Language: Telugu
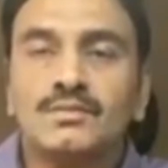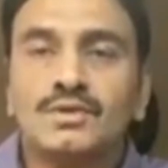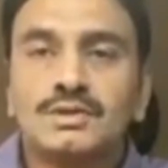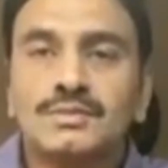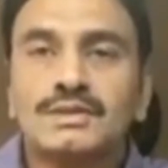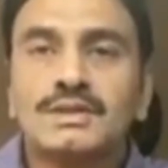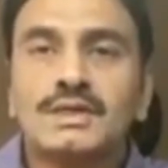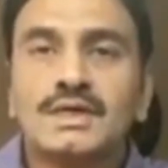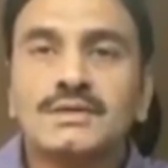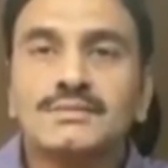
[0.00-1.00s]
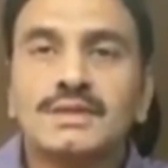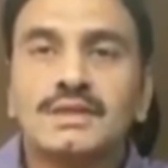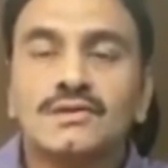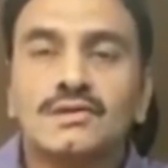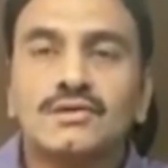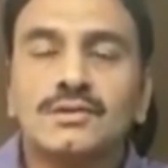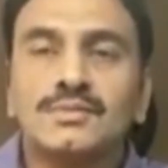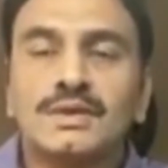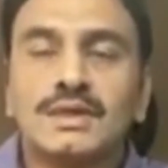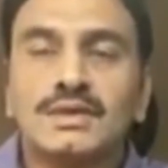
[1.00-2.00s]
ముఖ్యమంత్రి గారి మీద గౌరవ
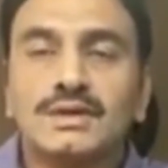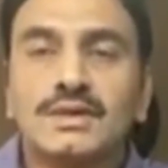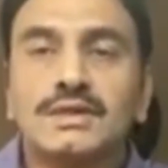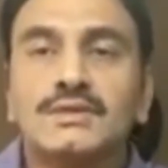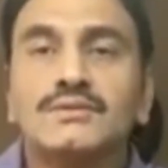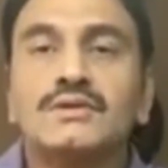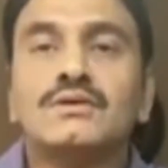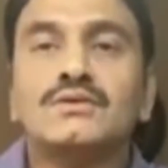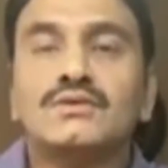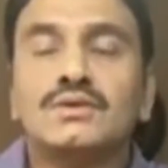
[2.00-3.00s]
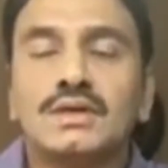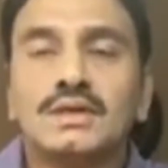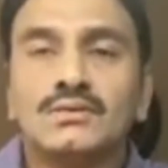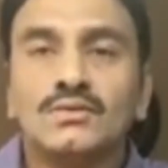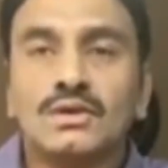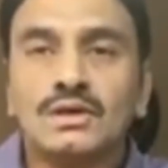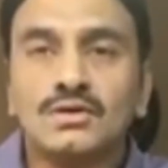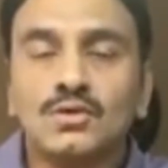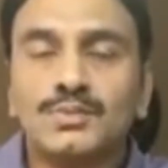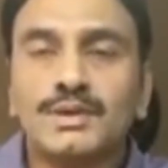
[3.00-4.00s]
అభిమానాలు ఉన్న ఏ ఒక్కరూ కూడా ఒక్క
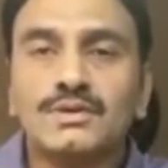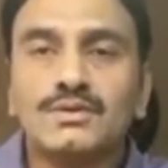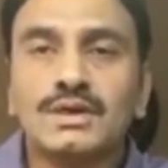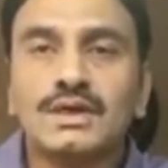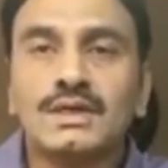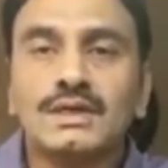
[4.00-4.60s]
రూపాయి కూడా